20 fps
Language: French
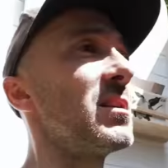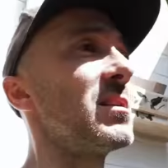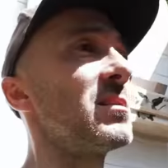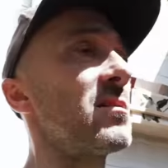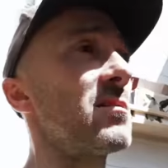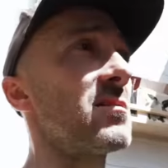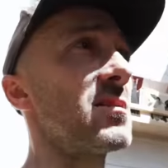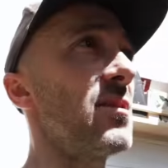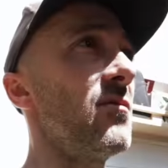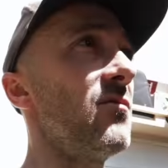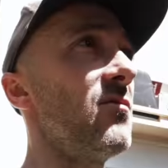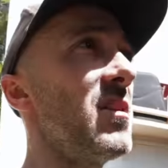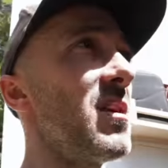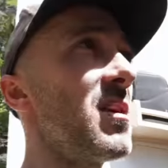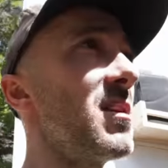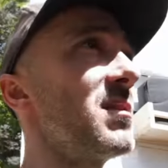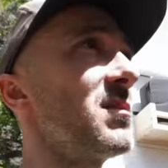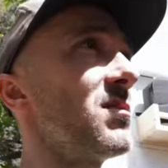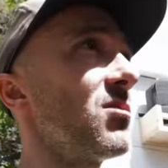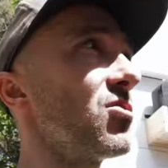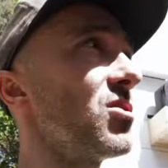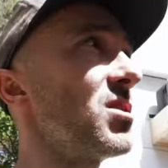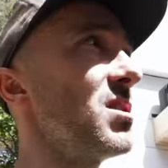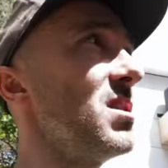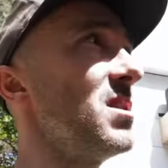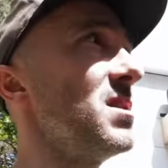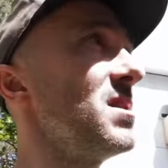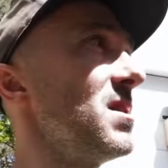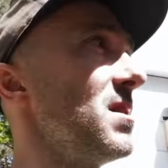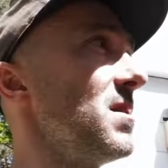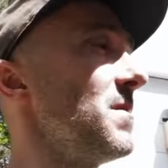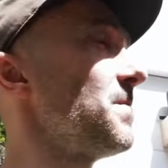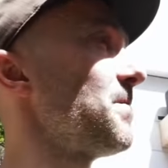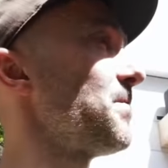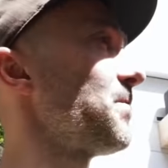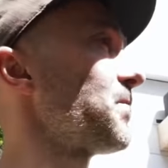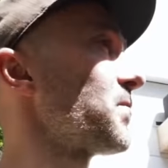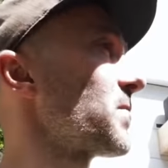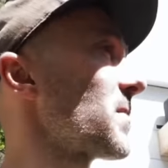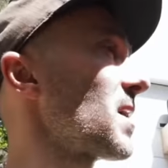qui est censé faire l'étanchéité.
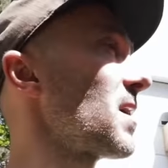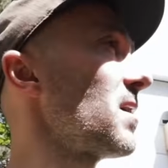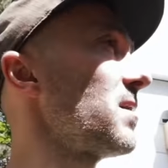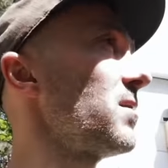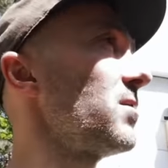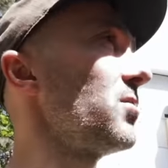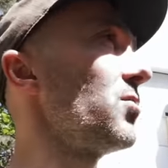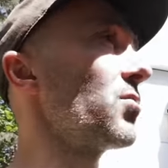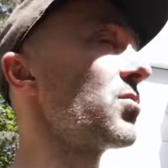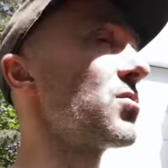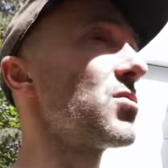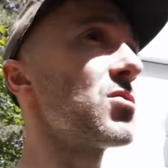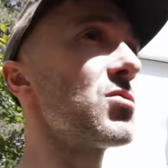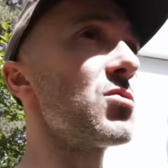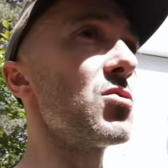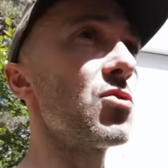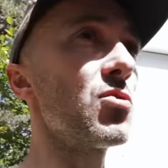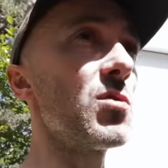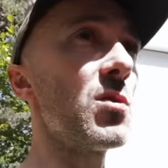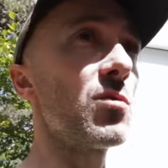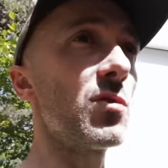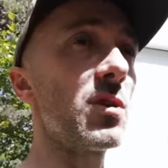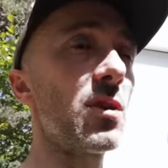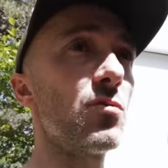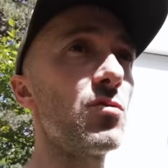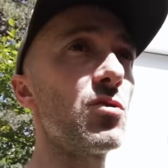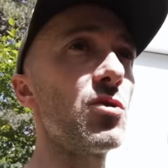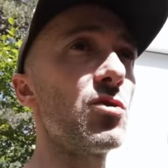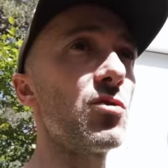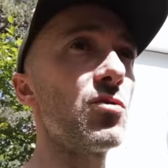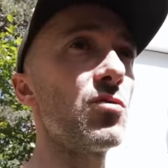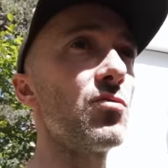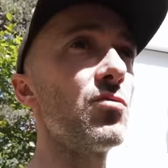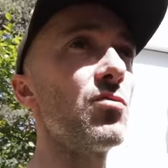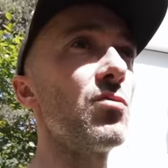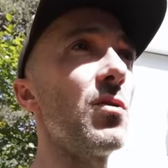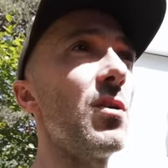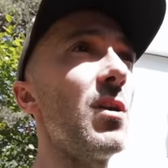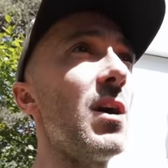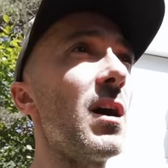Donc ce joint en
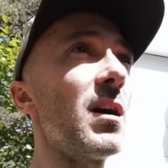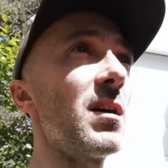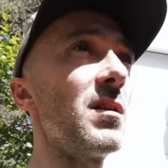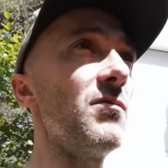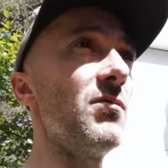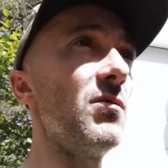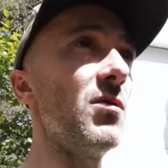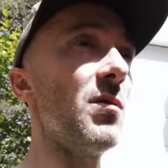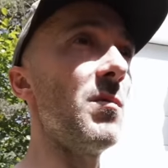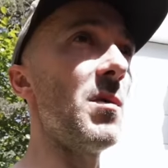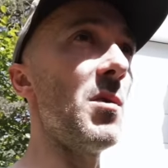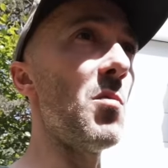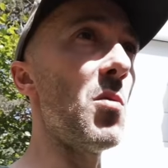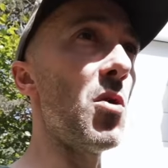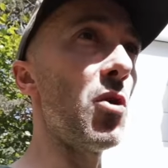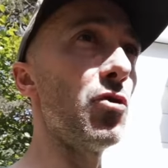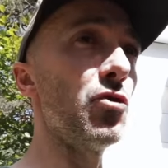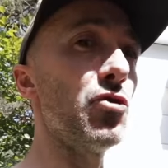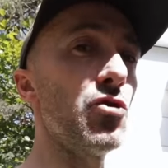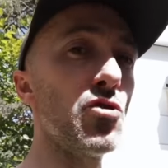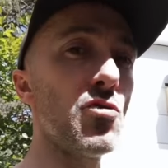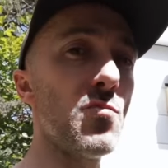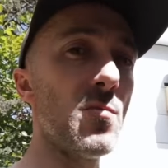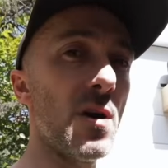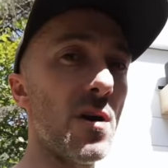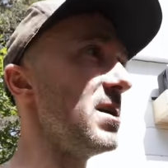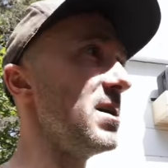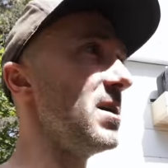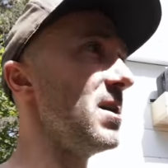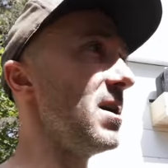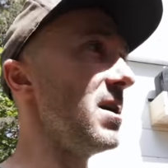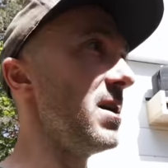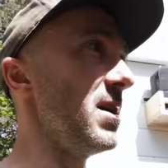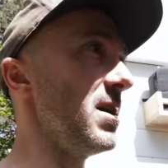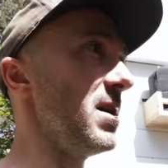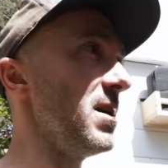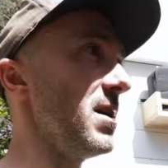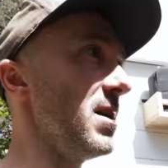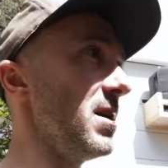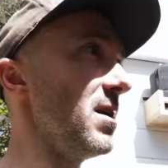caoutchouc arrive normalement demain,
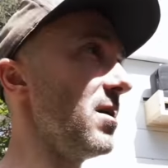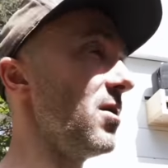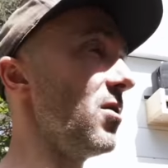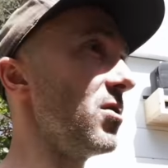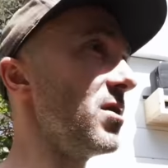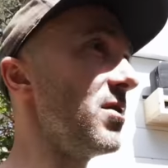il est en